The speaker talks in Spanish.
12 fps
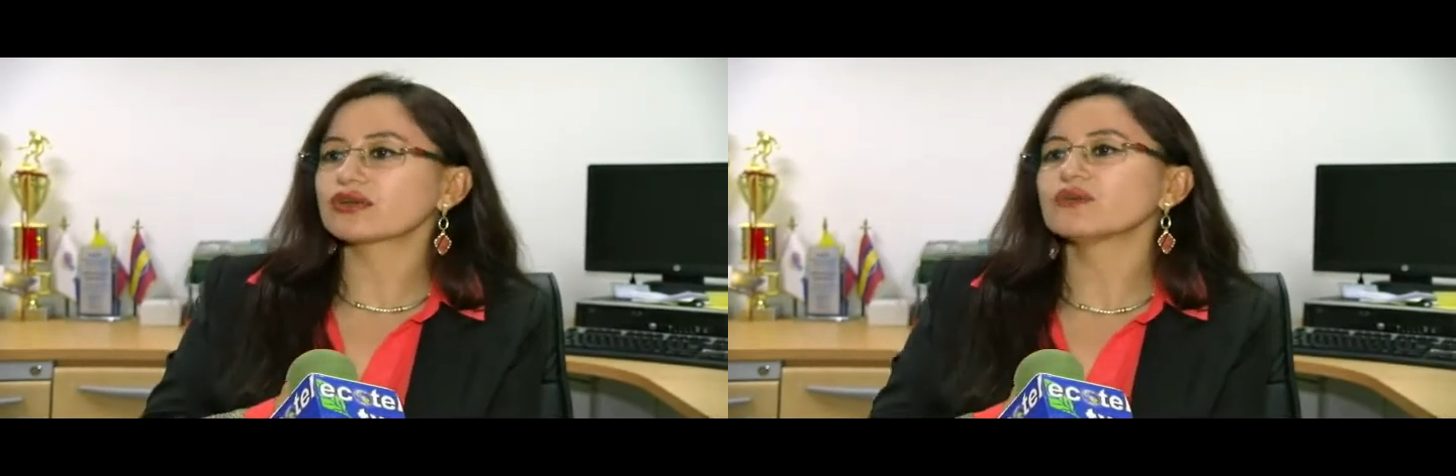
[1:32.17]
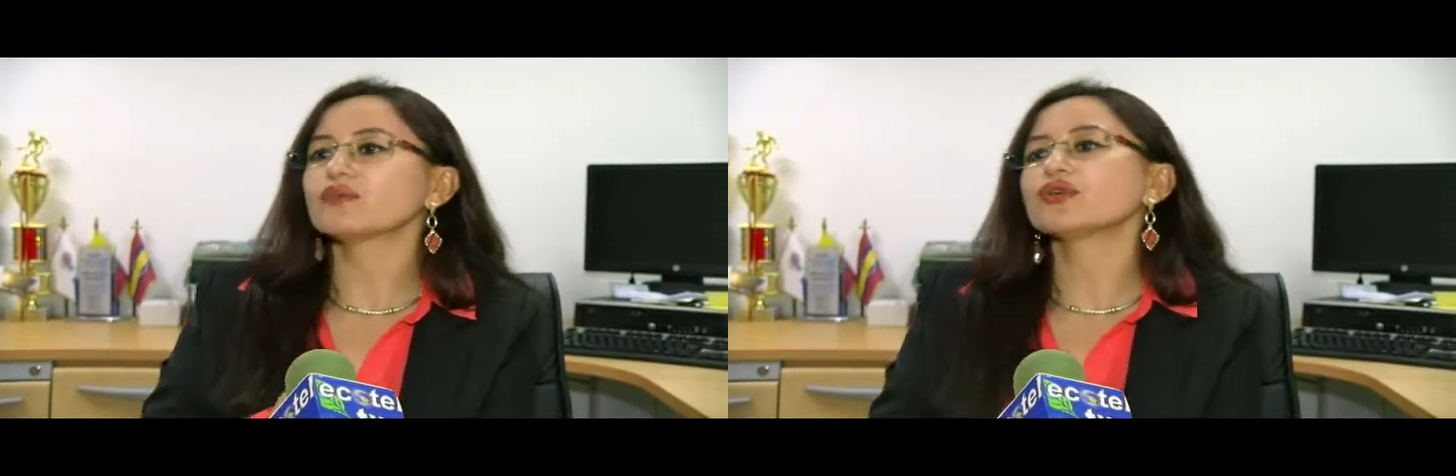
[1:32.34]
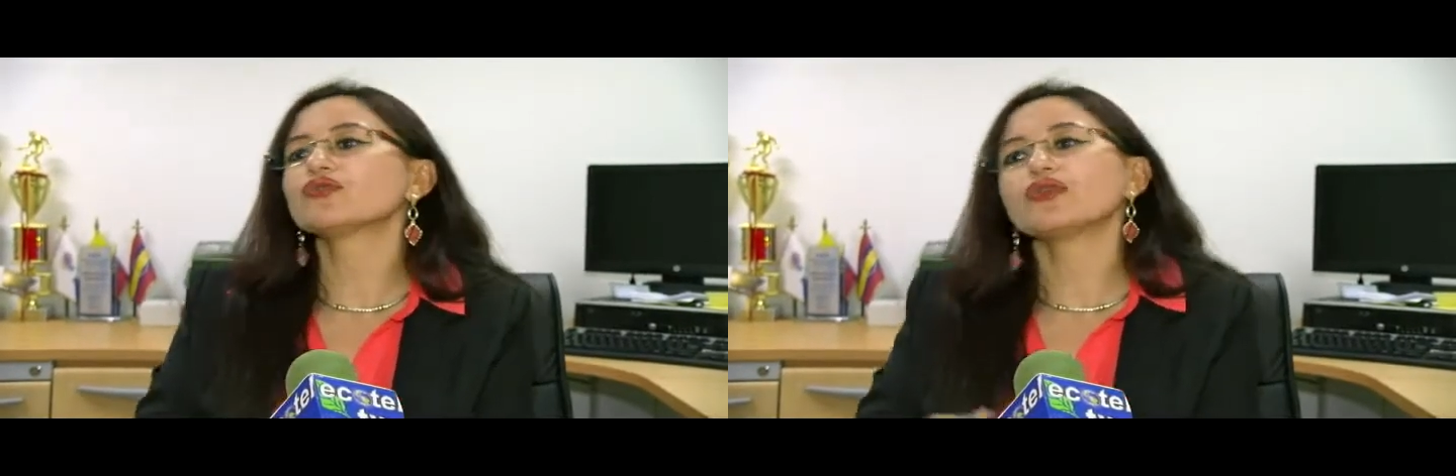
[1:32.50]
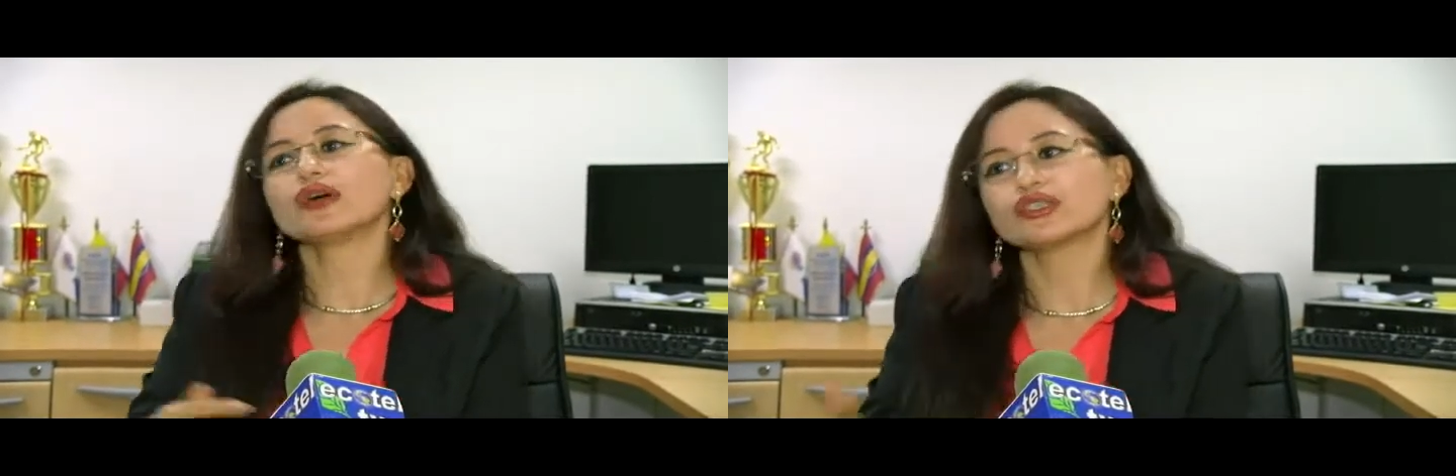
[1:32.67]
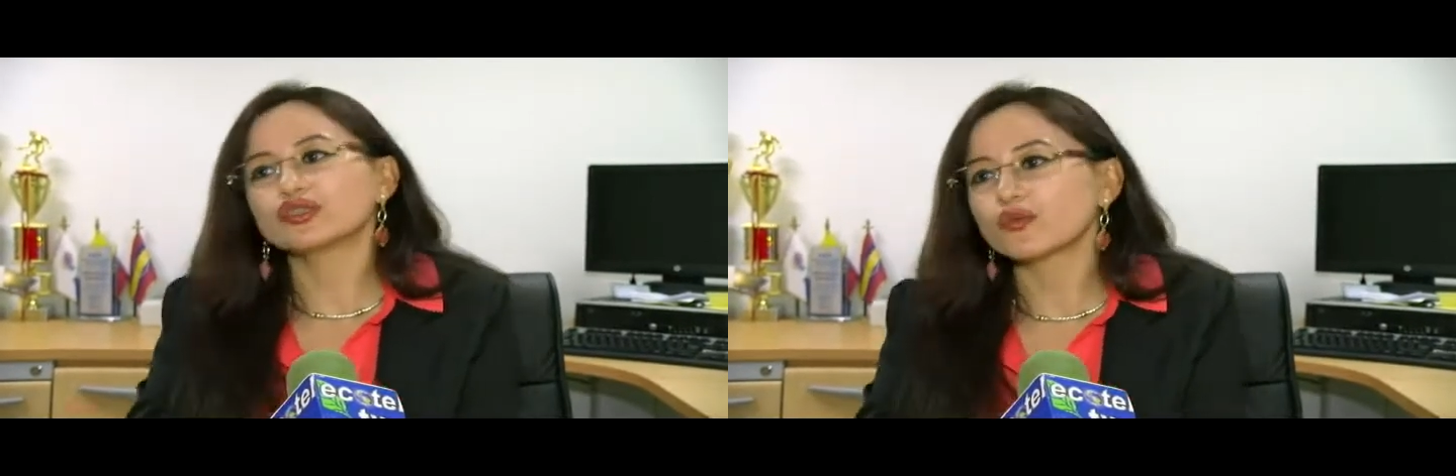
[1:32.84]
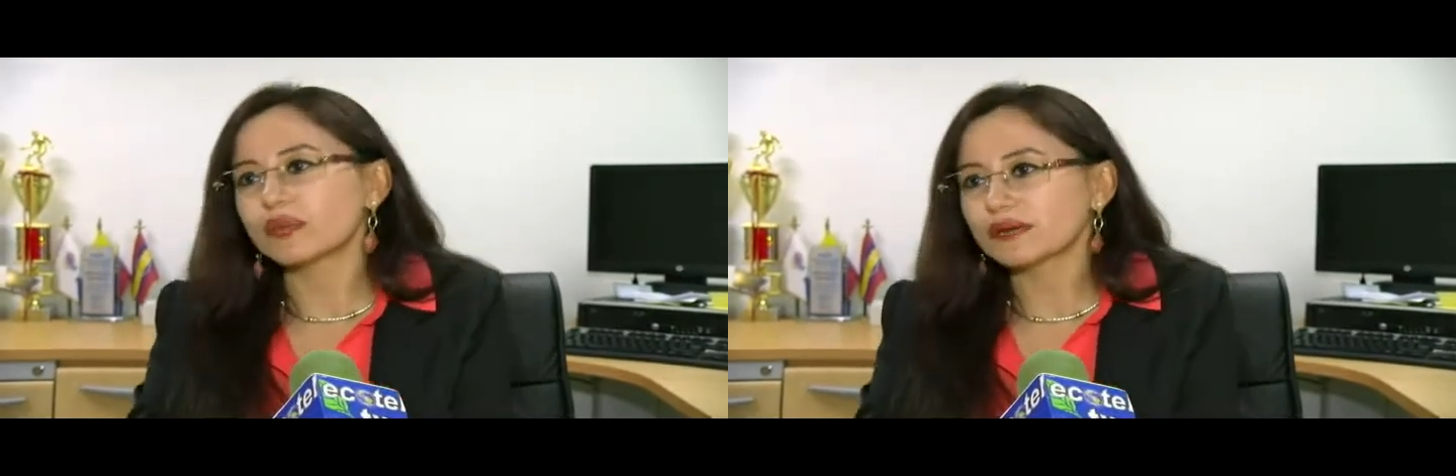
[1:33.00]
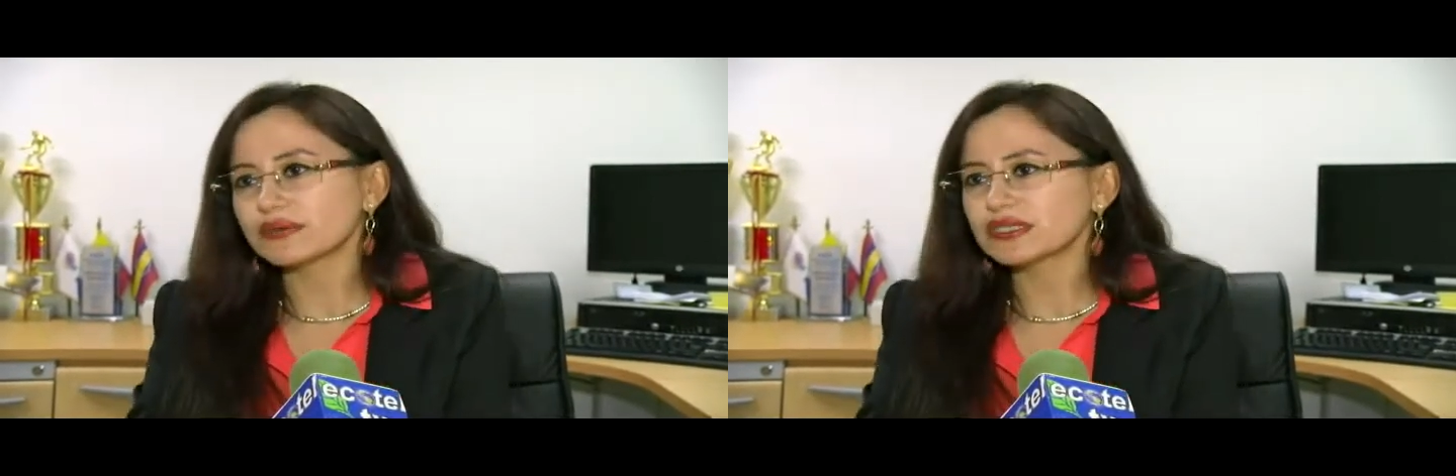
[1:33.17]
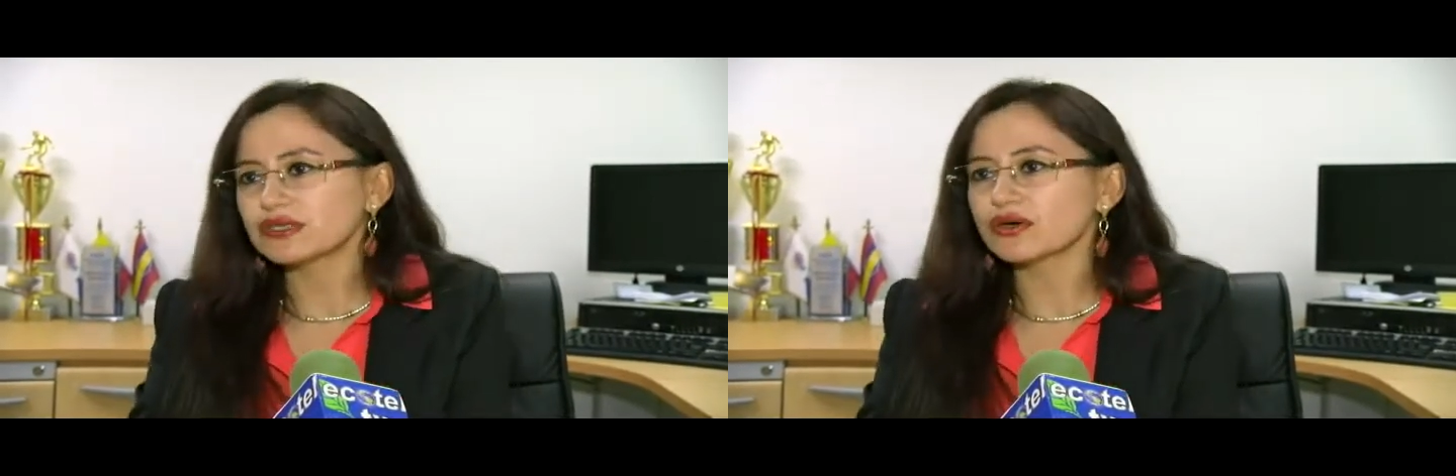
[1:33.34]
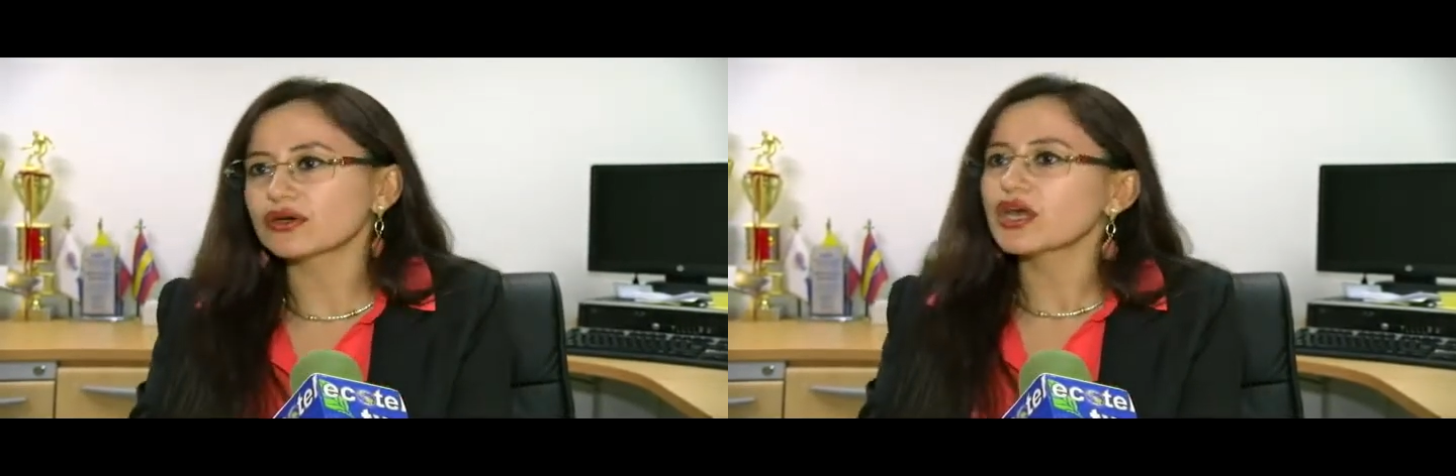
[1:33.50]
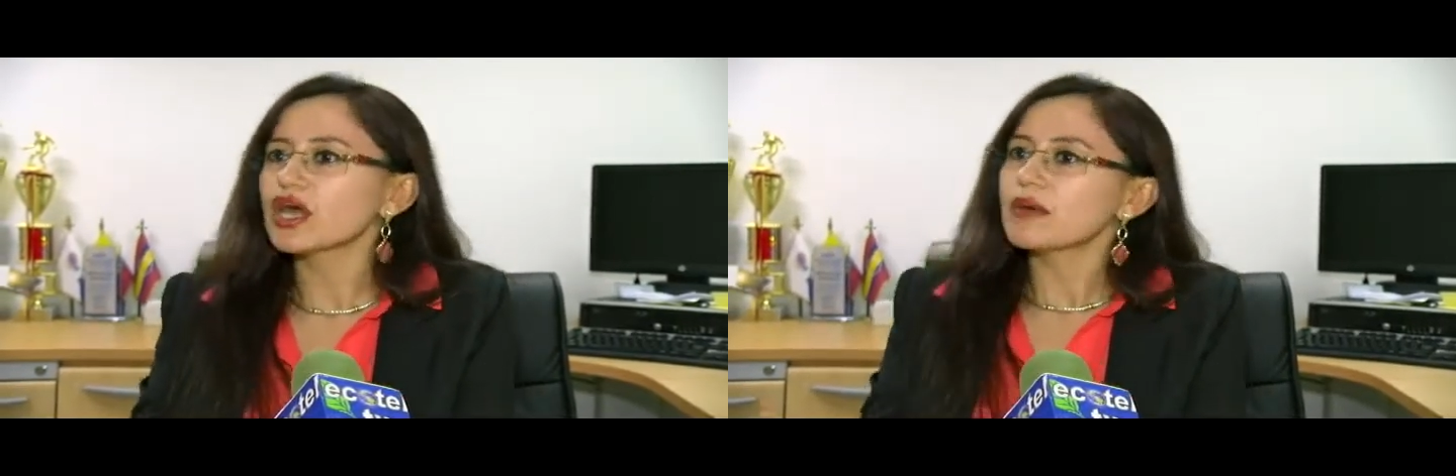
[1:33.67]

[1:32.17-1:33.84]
de módulo en supervisión,